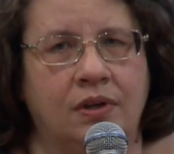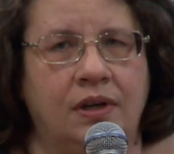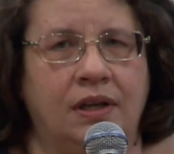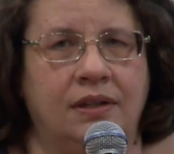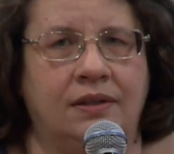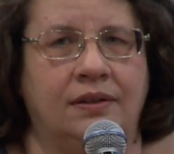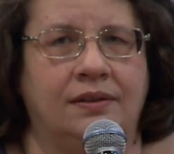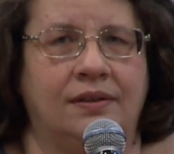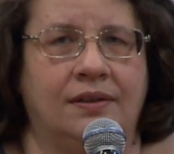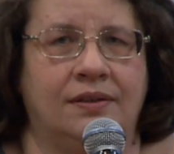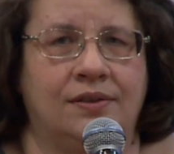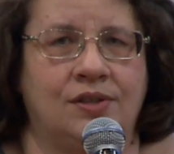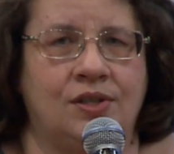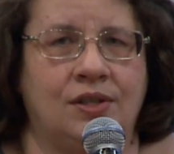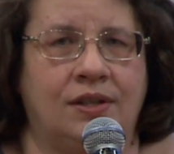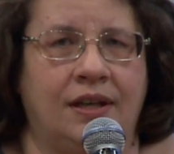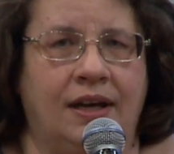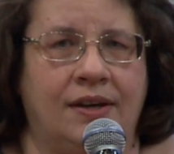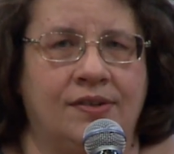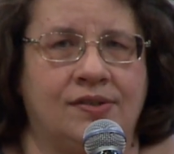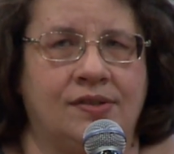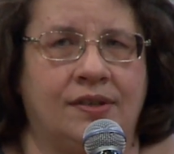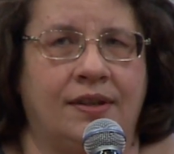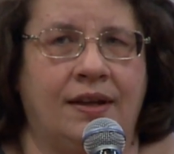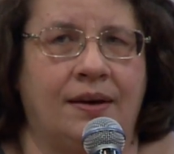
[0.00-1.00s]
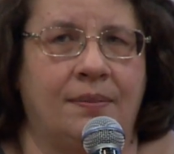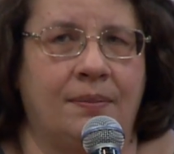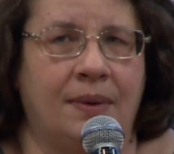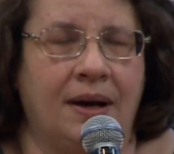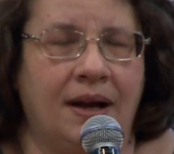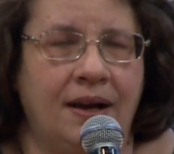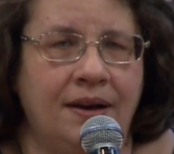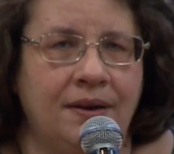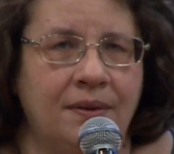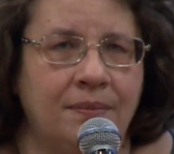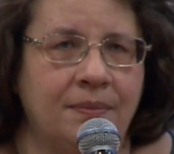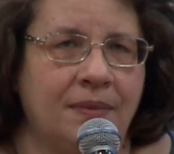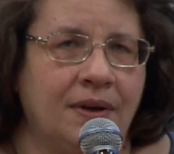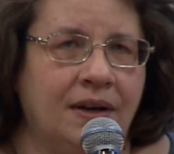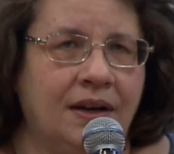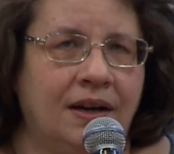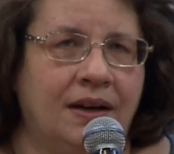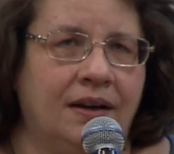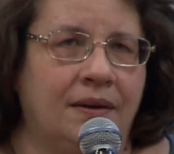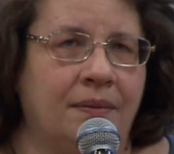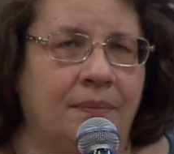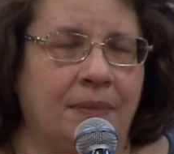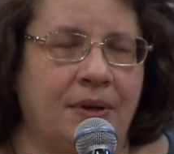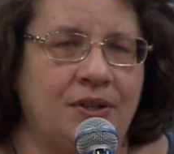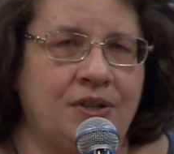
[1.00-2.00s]
это считается нормальным
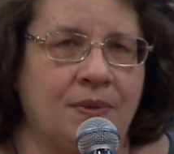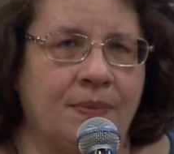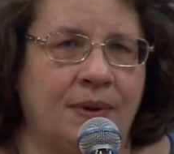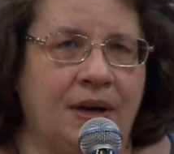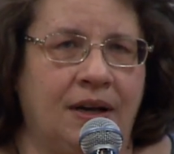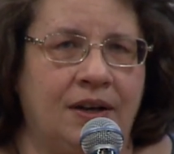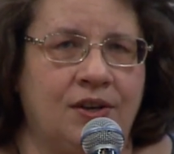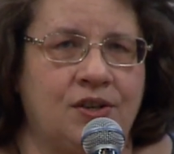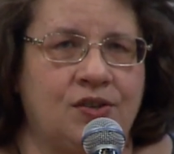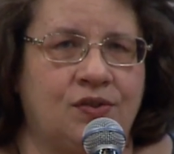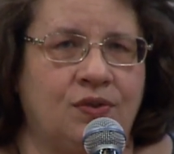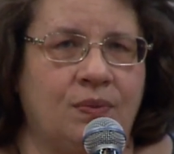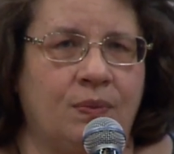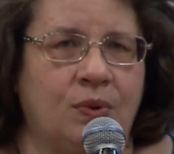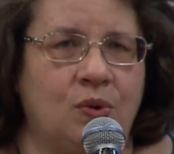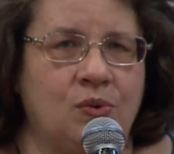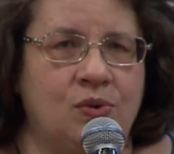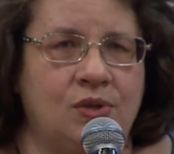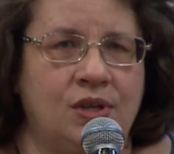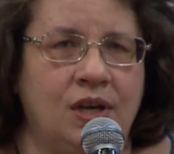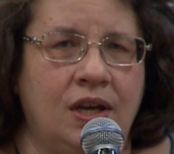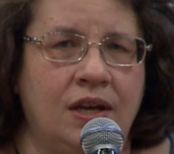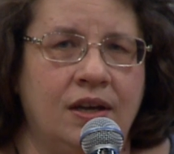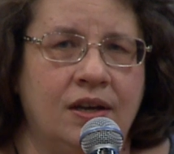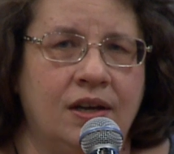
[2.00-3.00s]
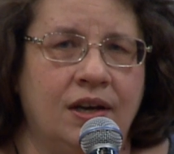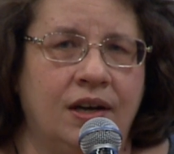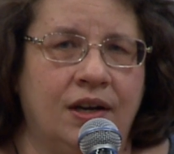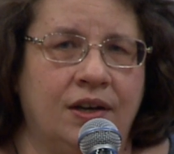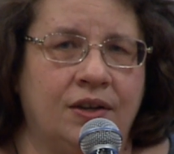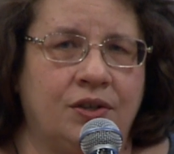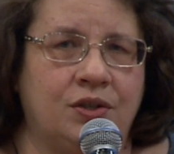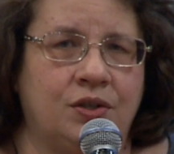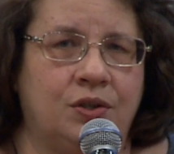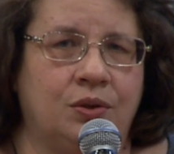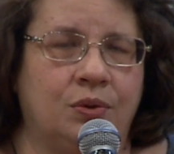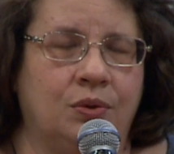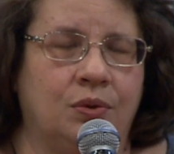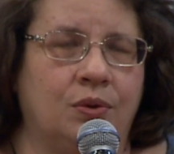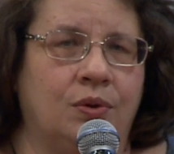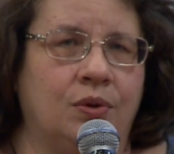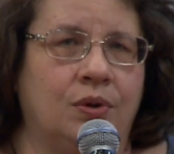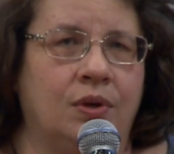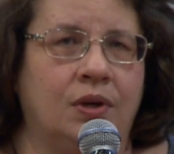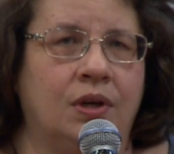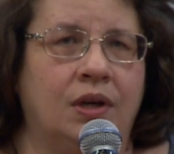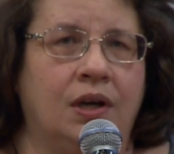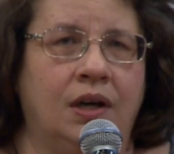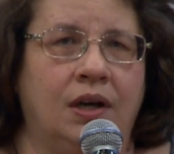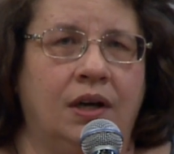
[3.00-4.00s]
большим количеством людей,
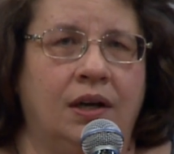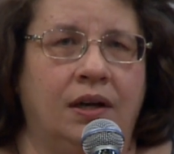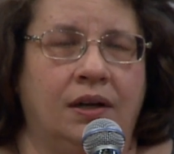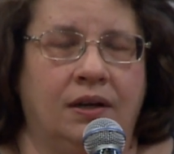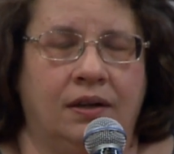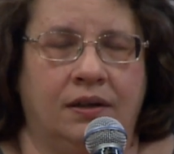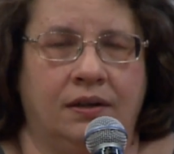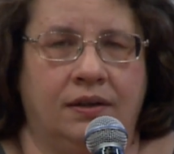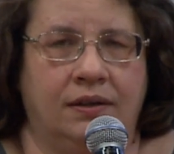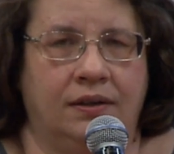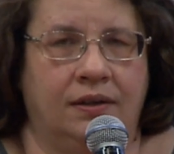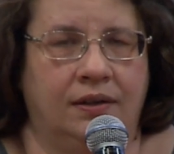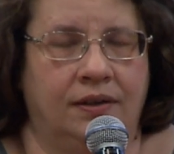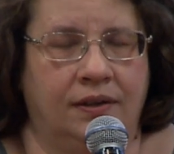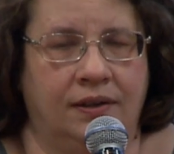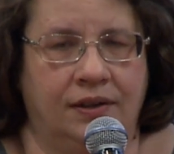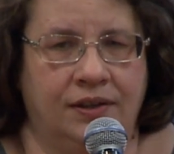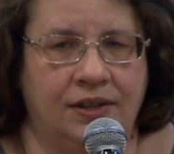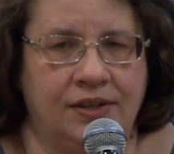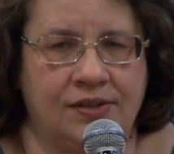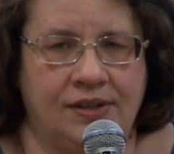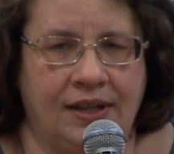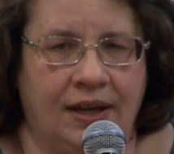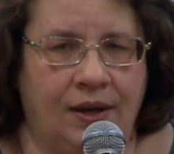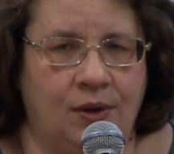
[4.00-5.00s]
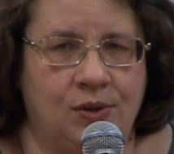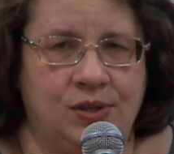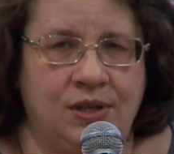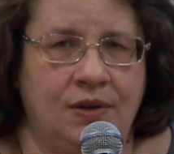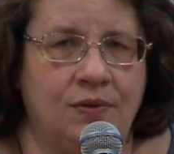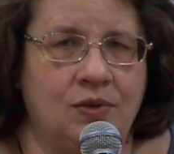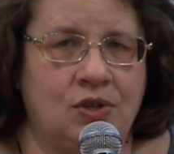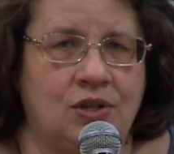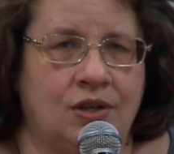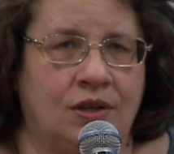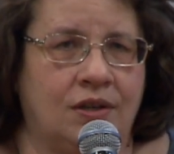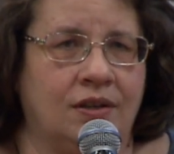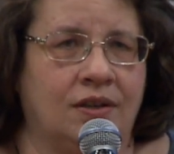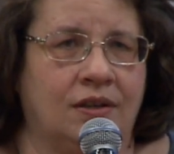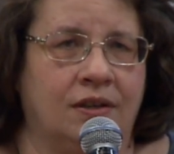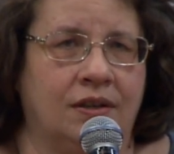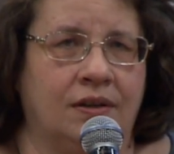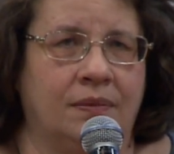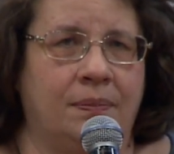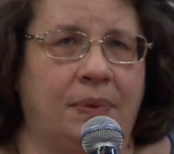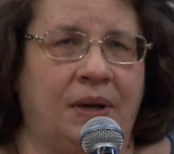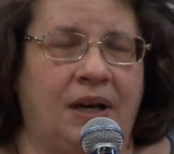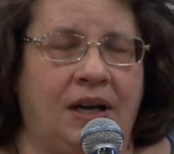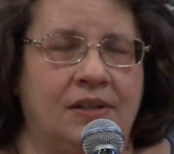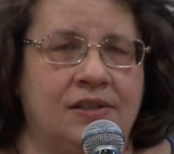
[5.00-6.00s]
что Э, не знаю, девочек,
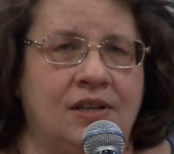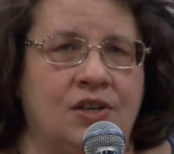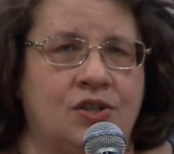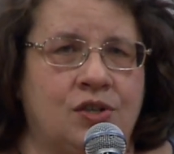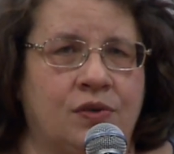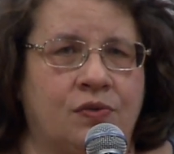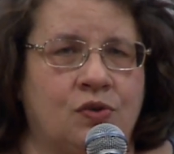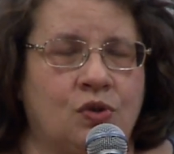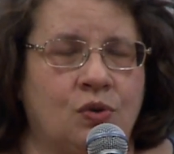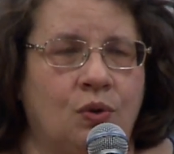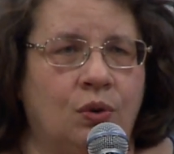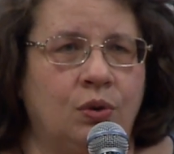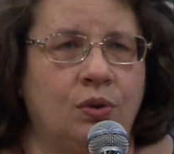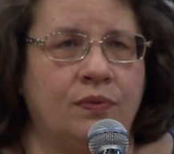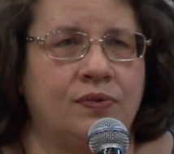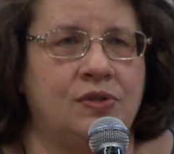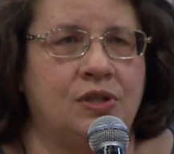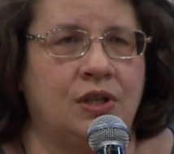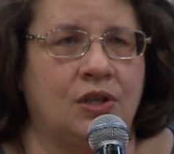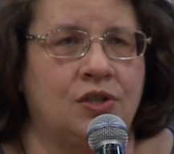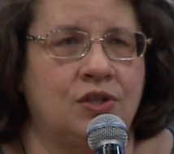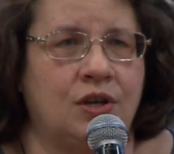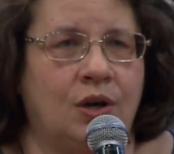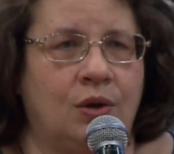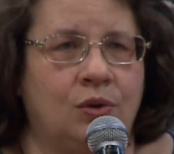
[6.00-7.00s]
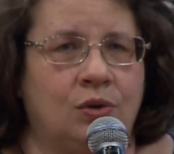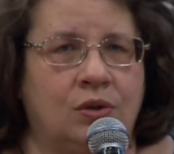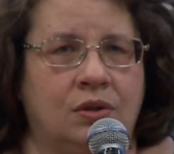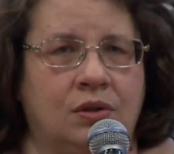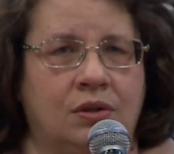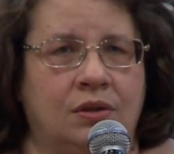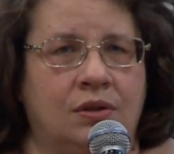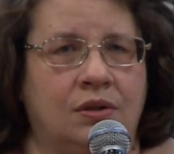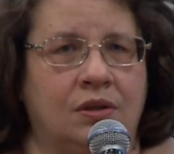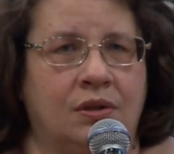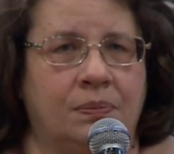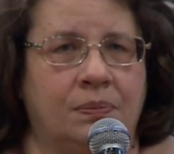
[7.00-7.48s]
э, приходящих в школу, встречают э,